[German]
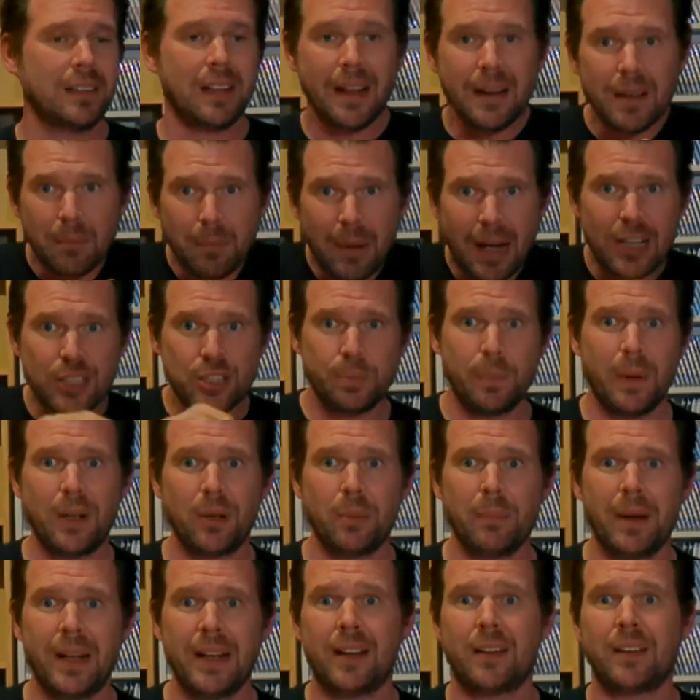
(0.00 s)
kleine
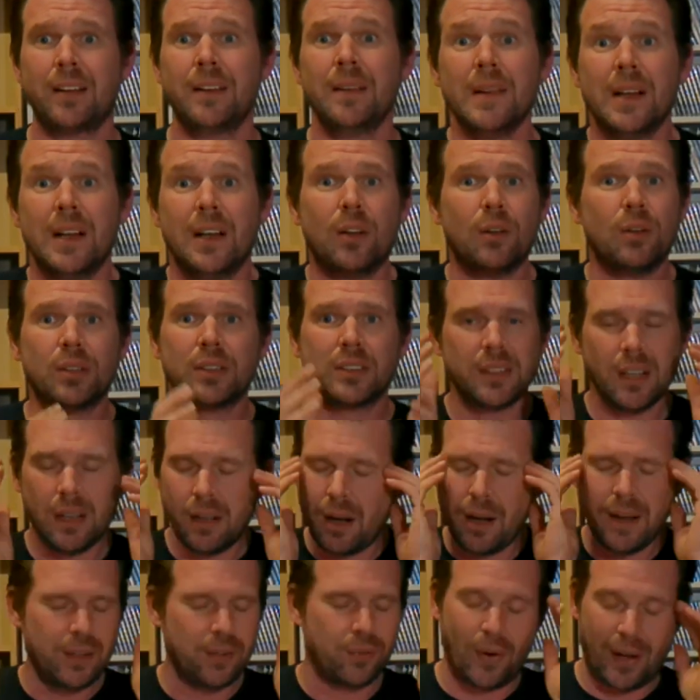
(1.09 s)
Marshmallow-Männer. Und
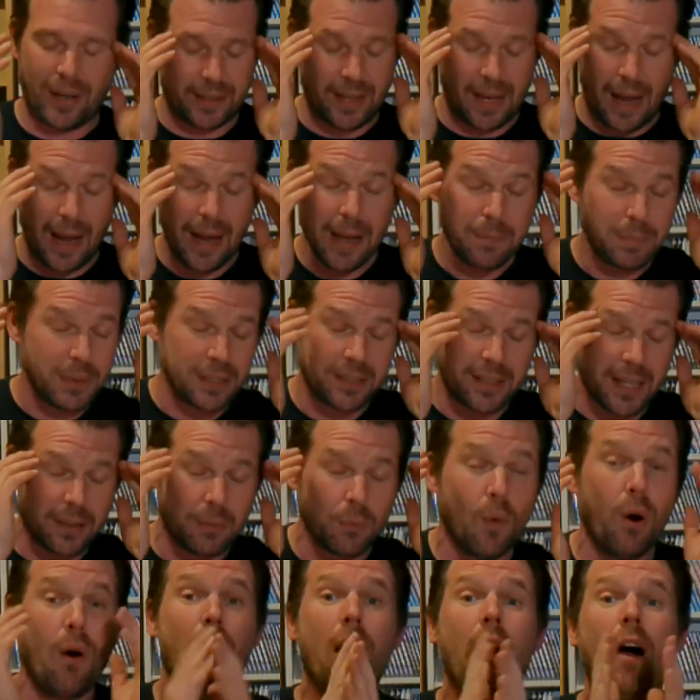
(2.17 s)
ich war gehypt. Ich
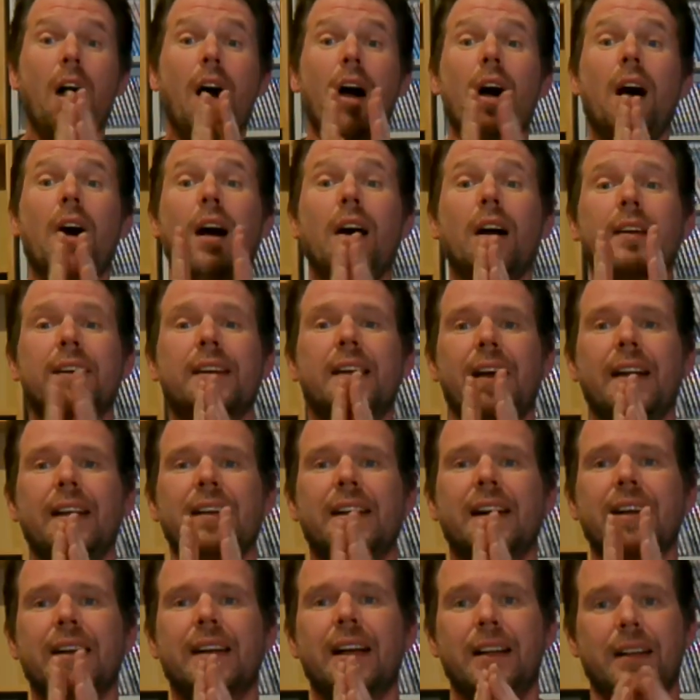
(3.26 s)
denke, boah, geil,
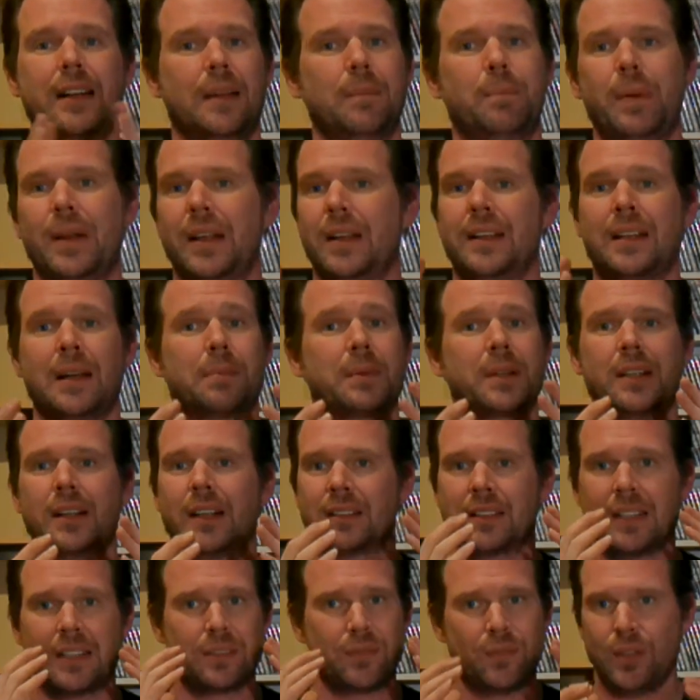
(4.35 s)
geil, geil. Ich habe
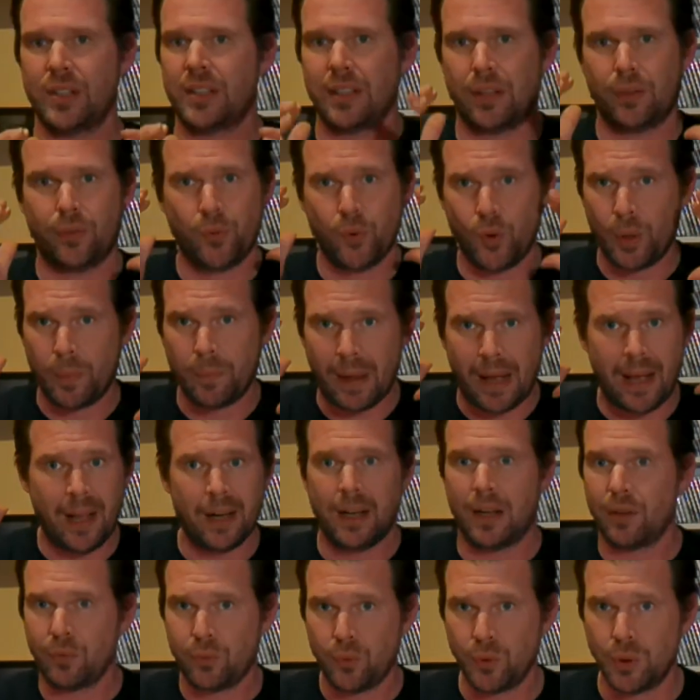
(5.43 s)
gedacht, das wird der Film
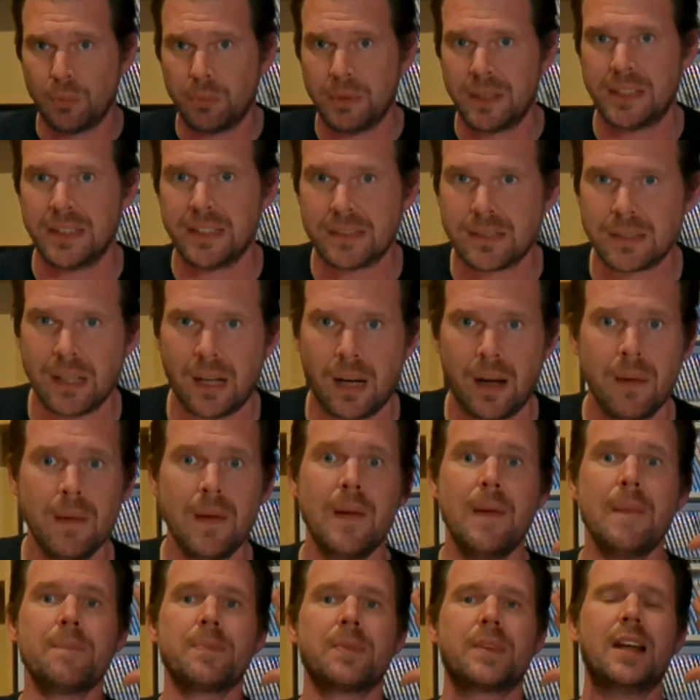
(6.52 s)
aller Filme dieses Jahr.
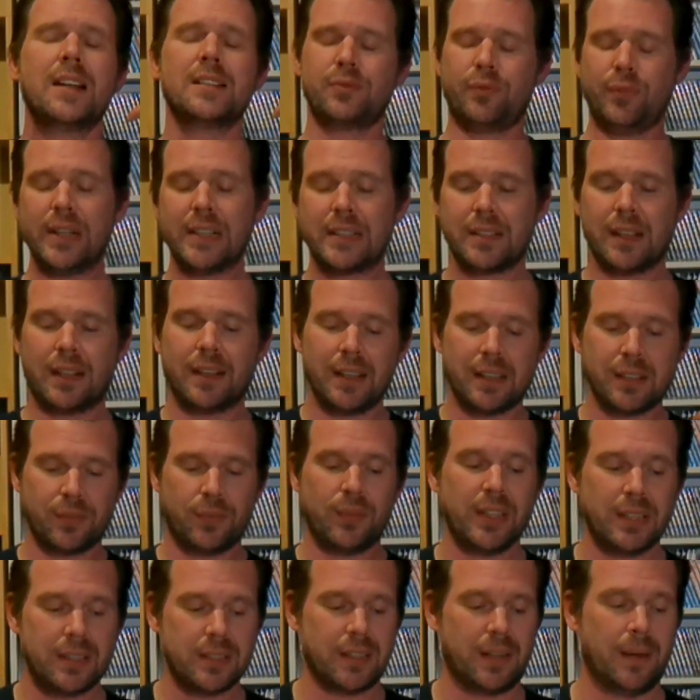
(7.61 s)
Das wird er, das
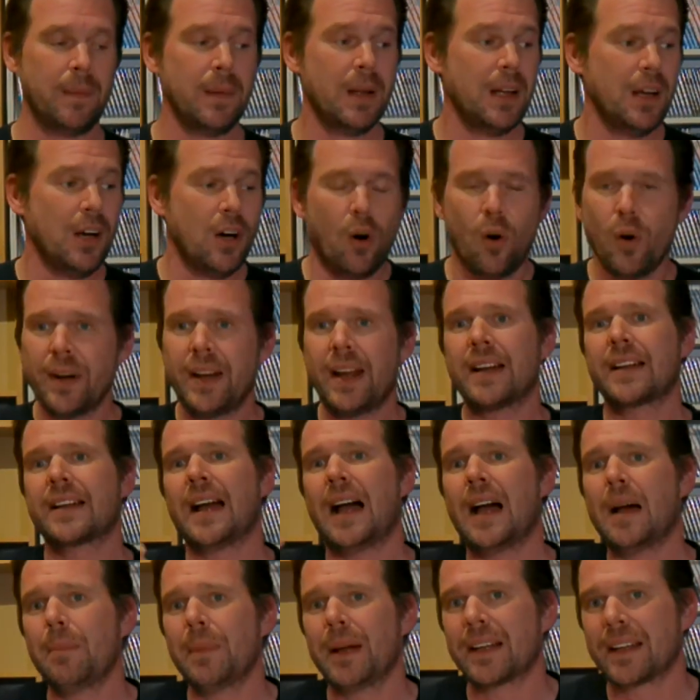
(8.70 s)
wird er. Und dann
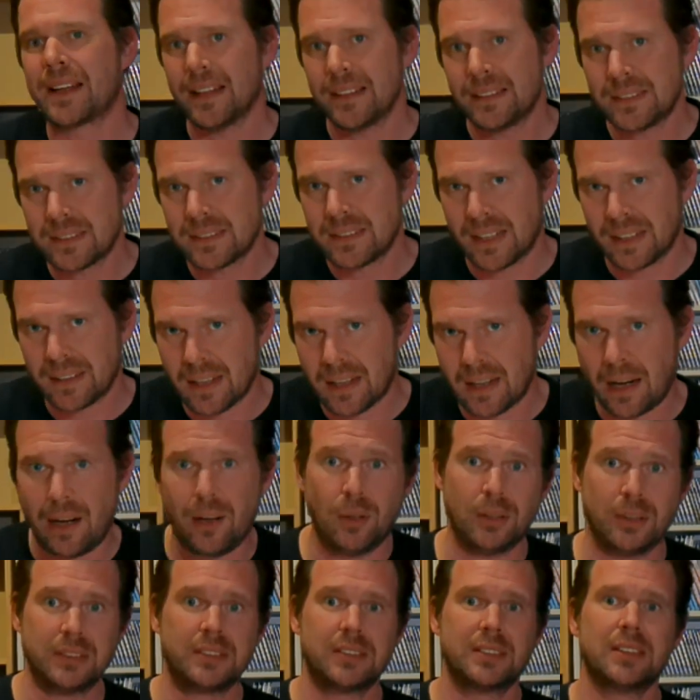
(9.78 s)
kam er gestern
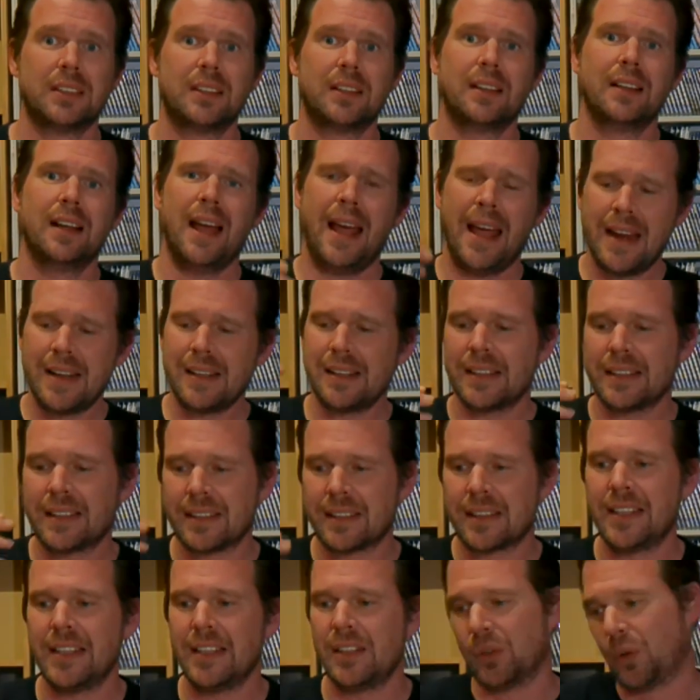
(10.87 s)
raus. Endlich im
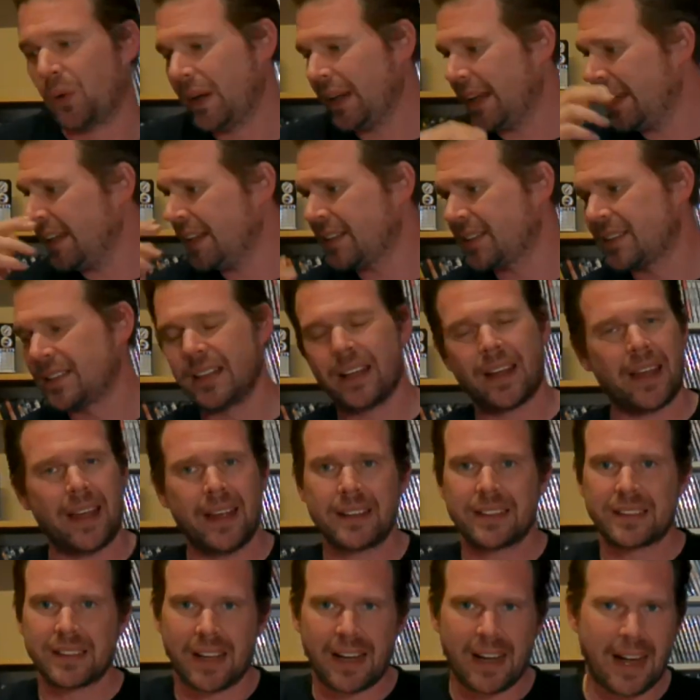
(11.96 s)
Kino. Ich
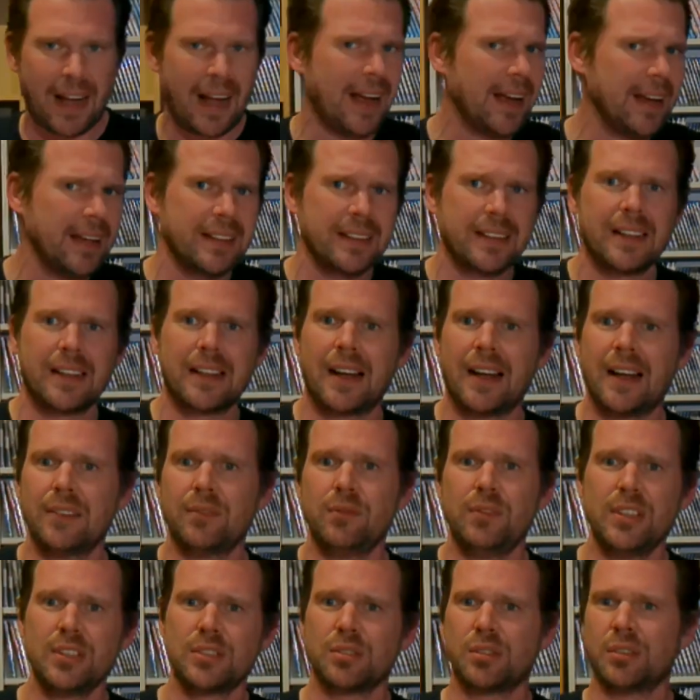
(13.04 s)
direkt
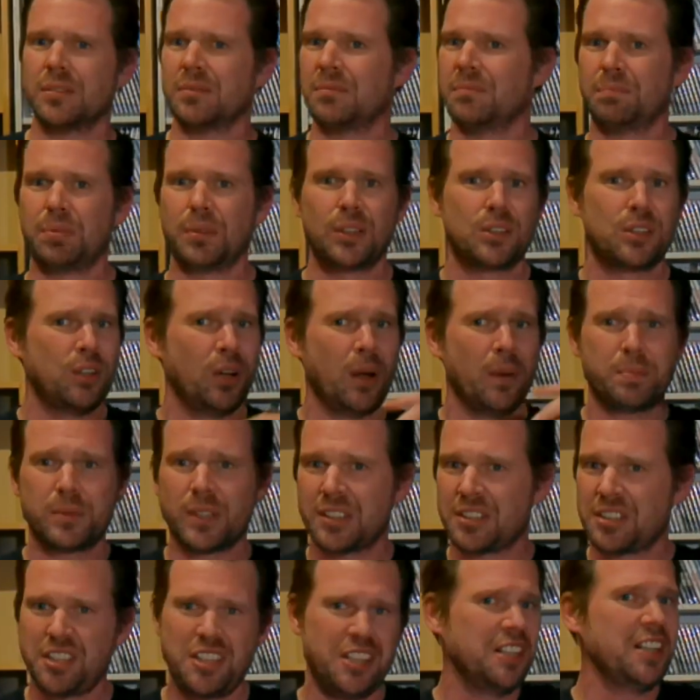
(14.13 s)
reingerannt wie so ein
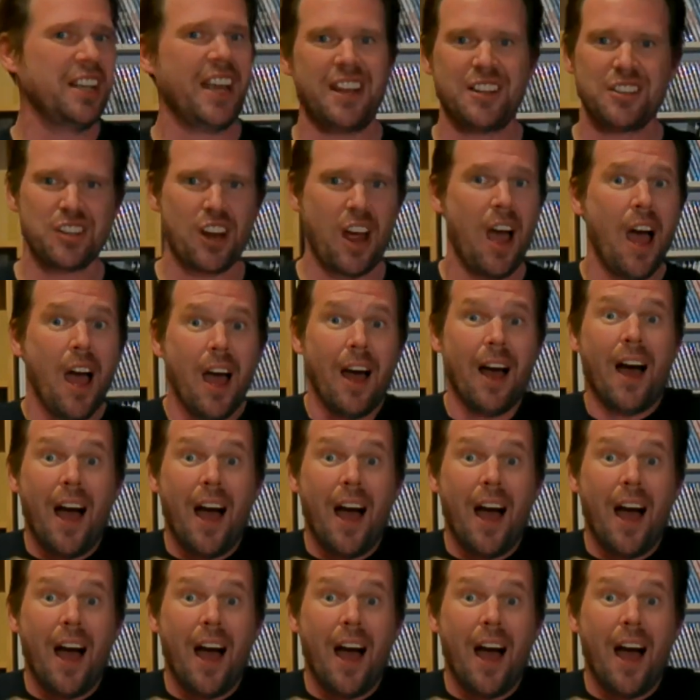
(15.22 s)
bekloppter Teenager.